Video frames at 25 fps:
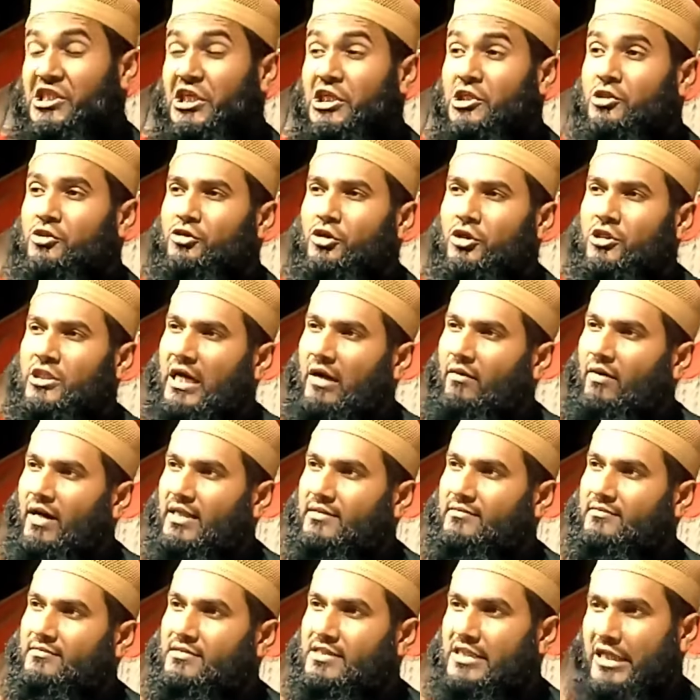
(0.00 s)
নিষিদ্ধ
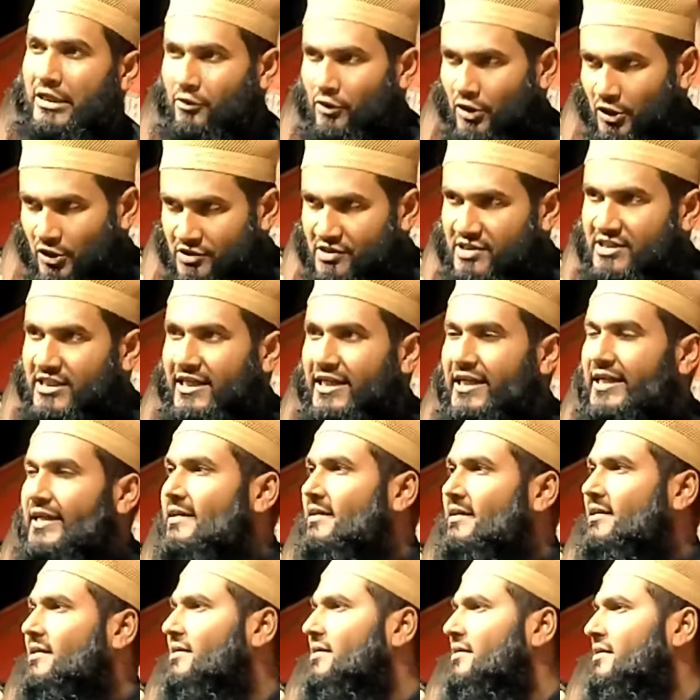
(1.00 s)
দাওয়াত সেগুলো
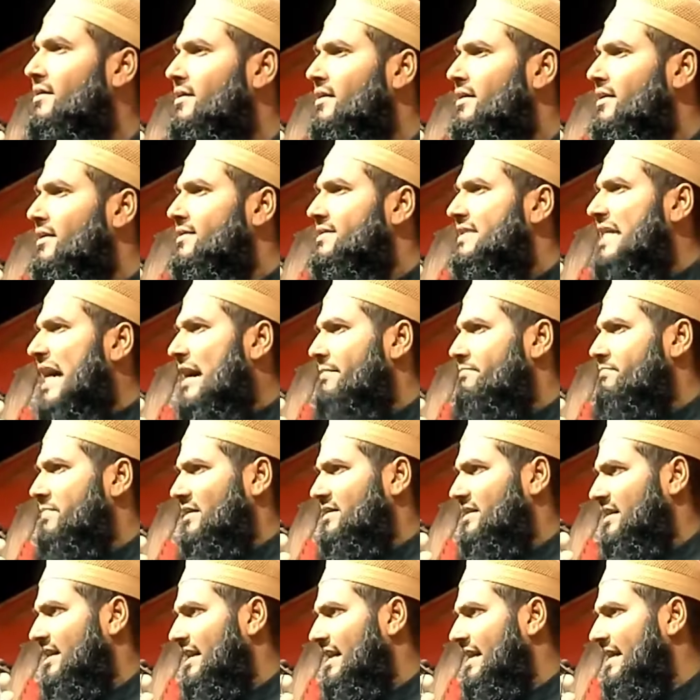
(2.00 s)
হচ্ছে এই যে
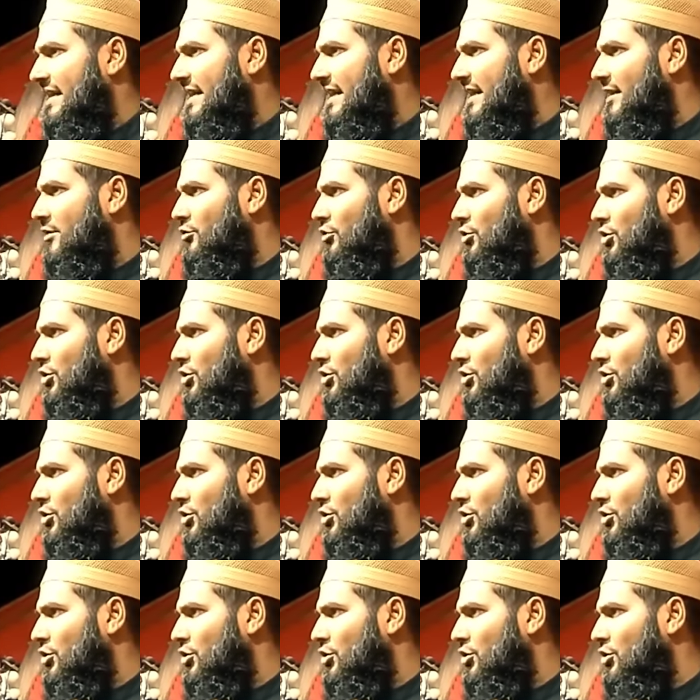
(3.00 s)
আপনাদের